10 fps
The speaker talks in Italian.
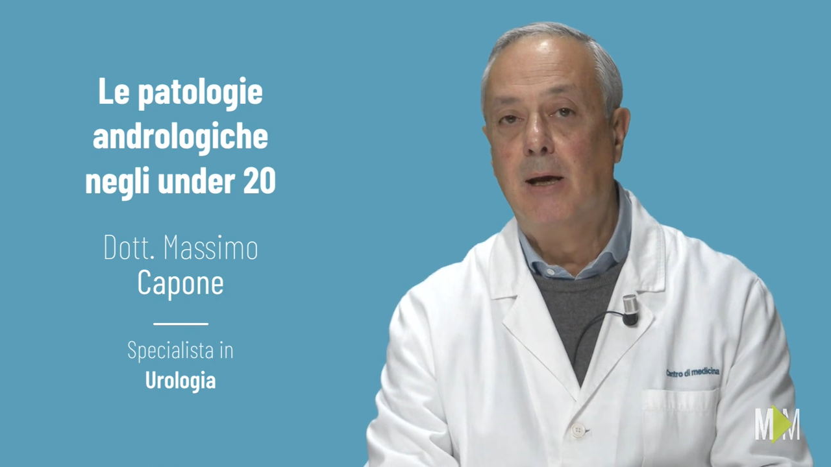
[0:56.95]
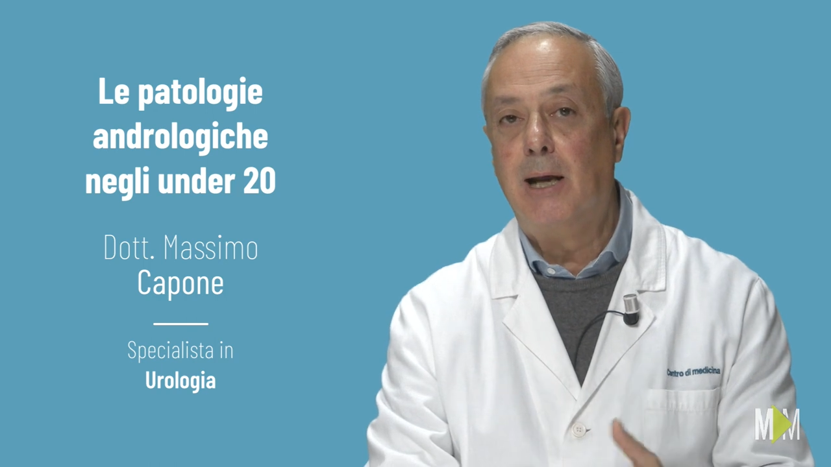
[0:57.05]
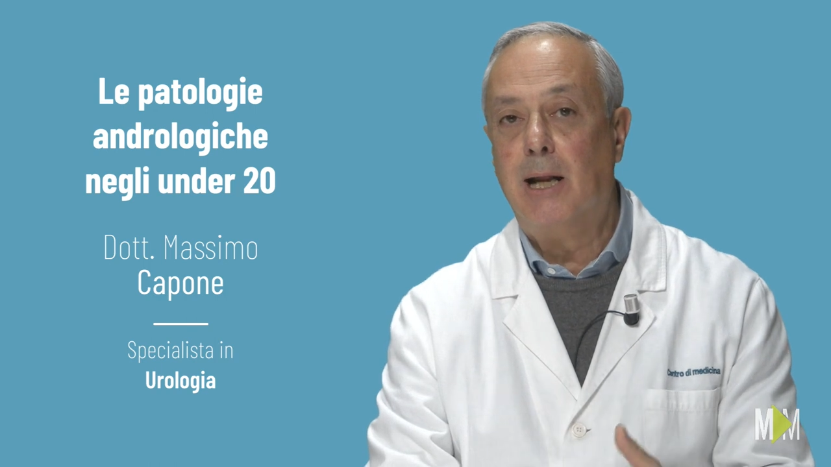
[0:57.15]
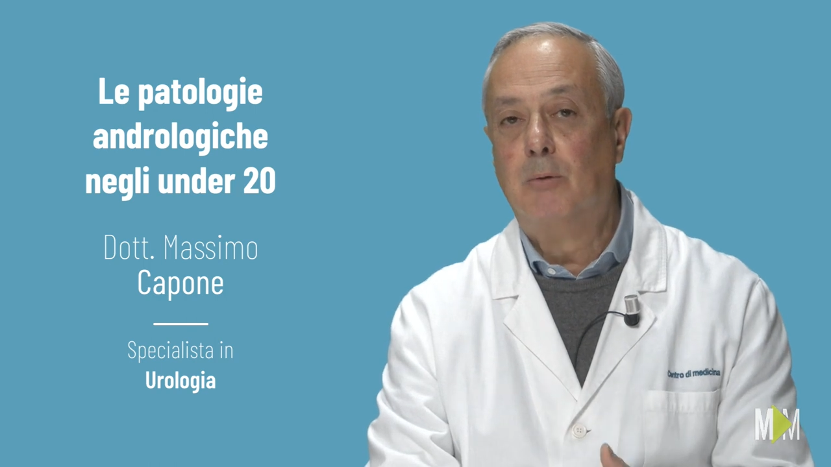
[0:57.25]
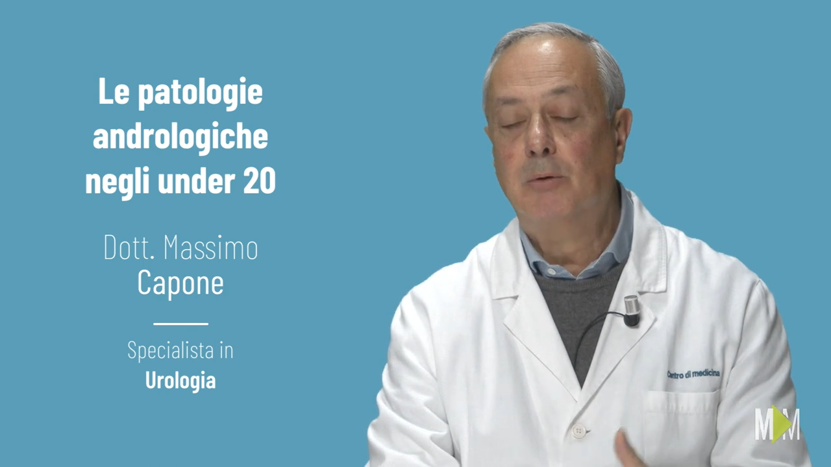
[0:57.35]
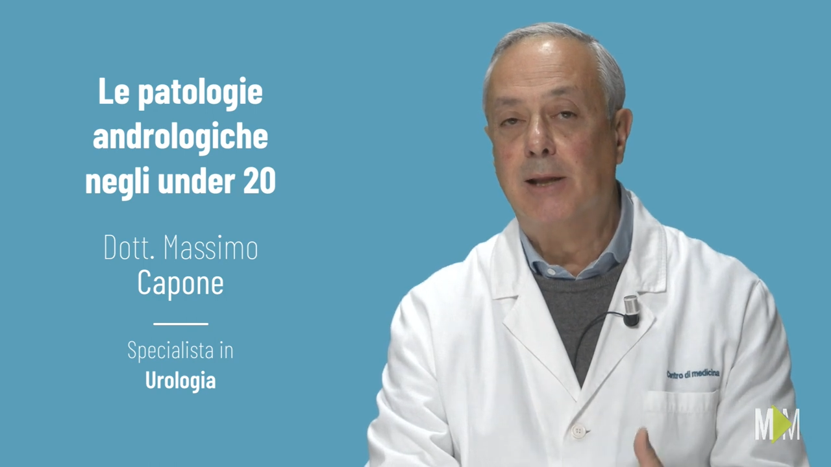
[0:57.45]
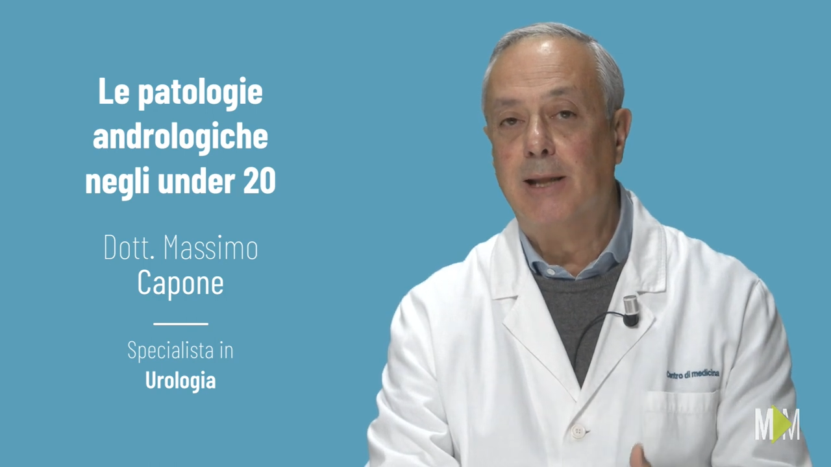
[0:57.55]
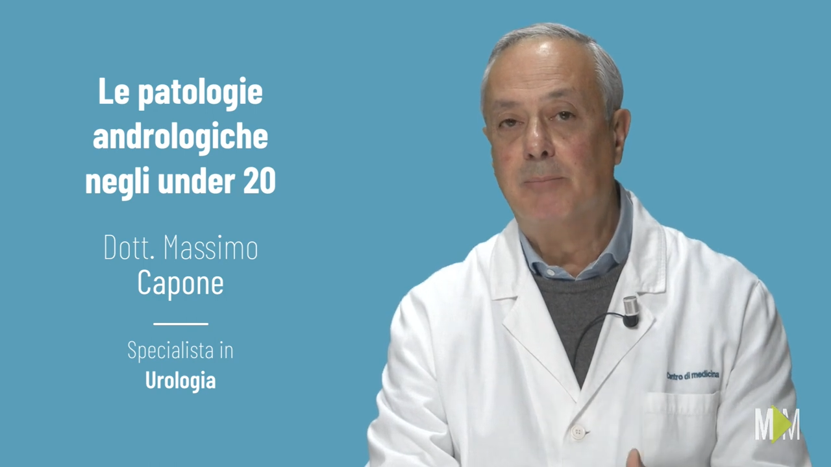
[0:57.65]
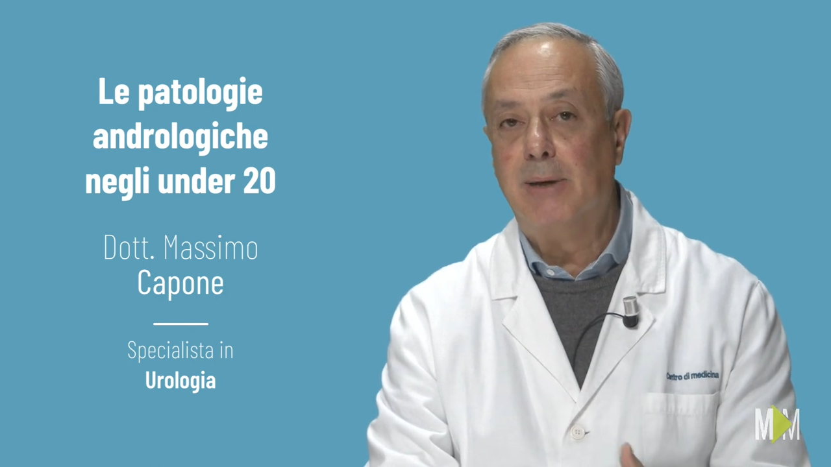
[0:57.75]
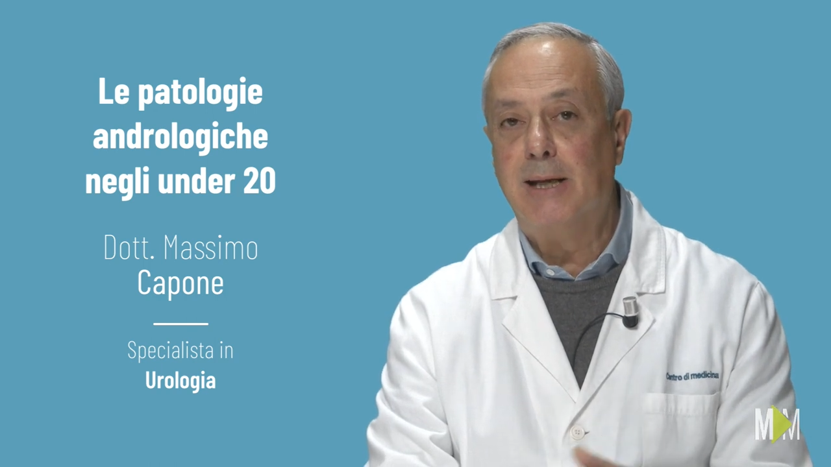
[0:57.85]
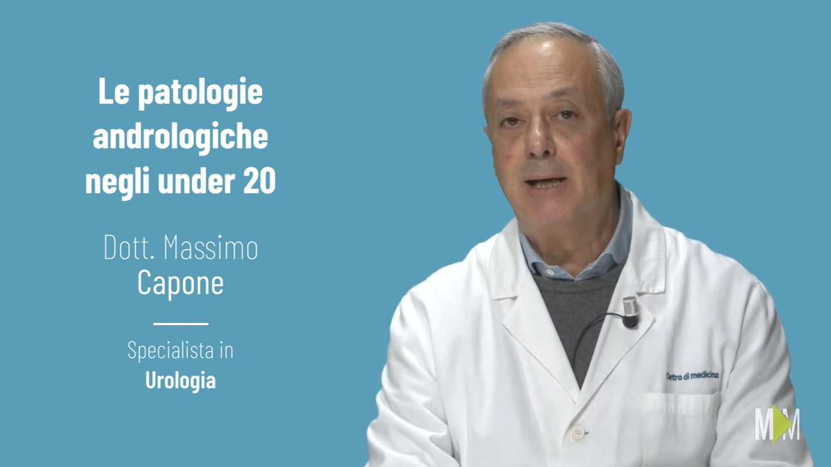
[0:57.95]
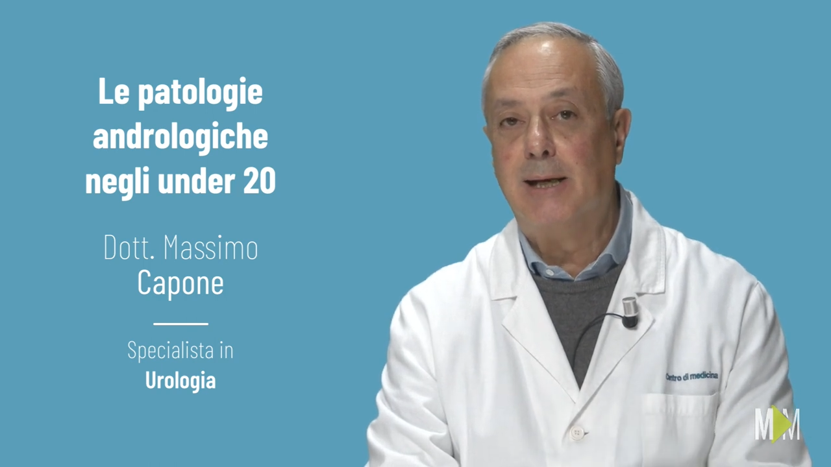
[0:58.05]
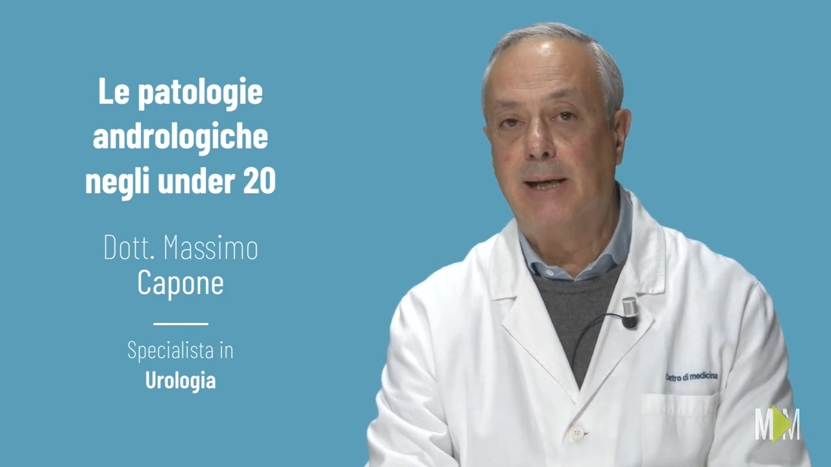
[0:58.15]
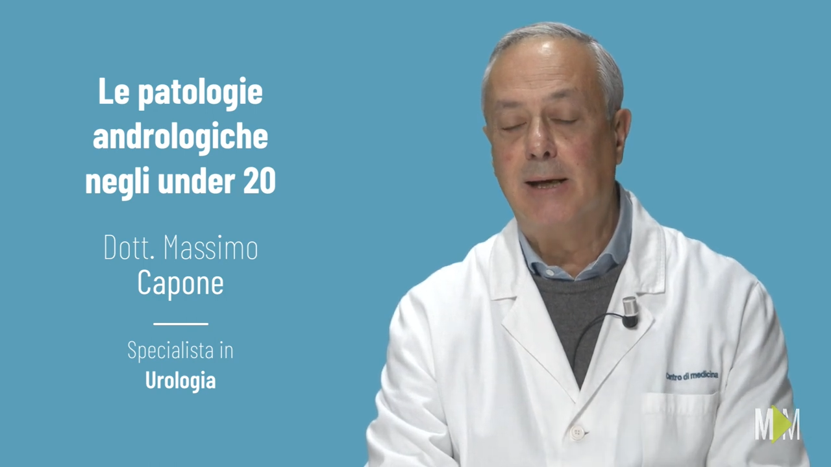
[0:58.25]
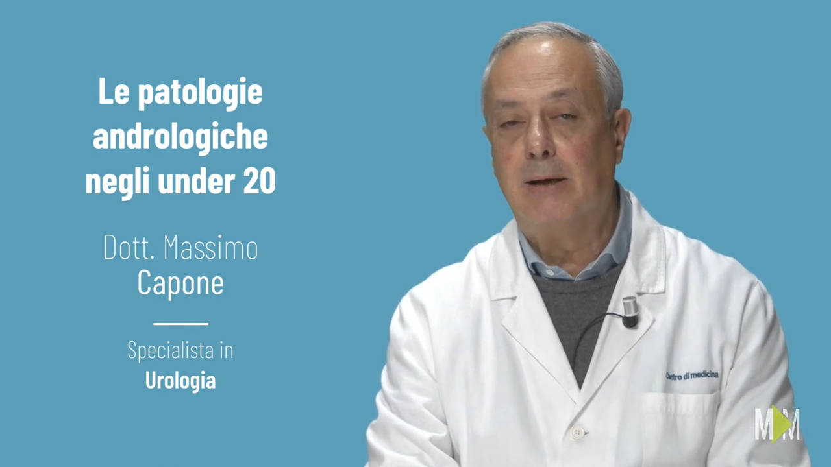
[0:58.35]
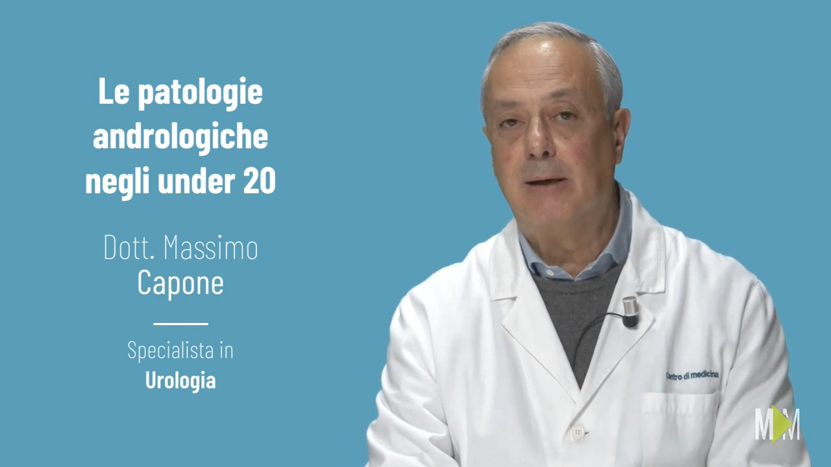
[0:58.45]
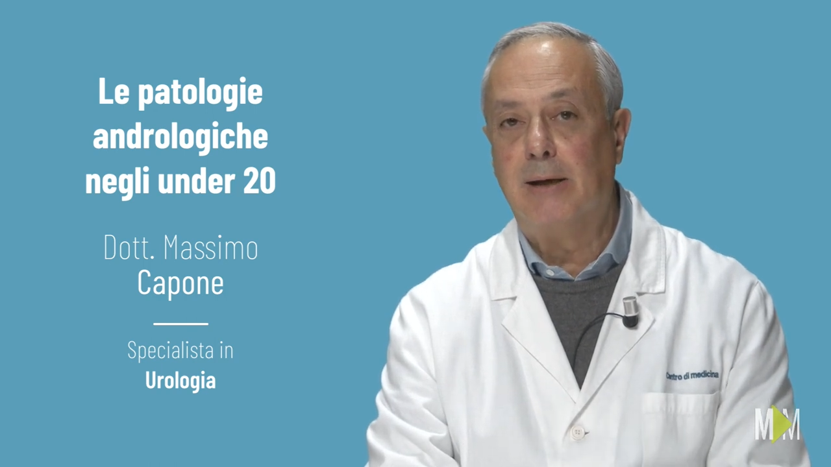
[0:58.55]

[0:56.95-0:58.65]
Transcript: e la cute del pene che